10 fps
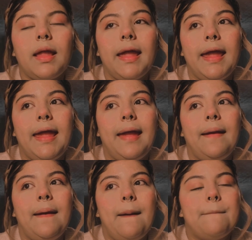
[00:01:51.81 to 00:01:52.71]

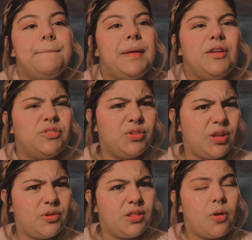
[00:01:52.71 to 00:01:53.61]
Eh, pero yo no
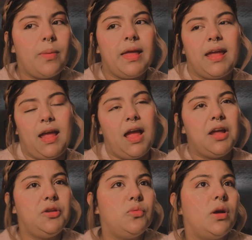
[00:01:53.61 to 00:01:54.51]
tengo trauma de que,
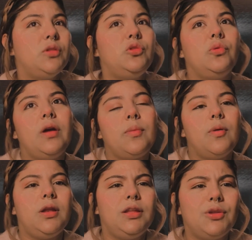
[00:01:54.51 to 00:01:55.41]
ay, nunca tuve
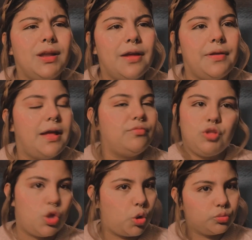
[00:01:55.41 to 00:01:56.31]
arbolito de Navidad.
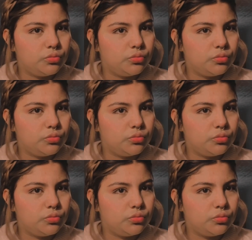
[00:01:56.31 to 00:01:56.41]
No.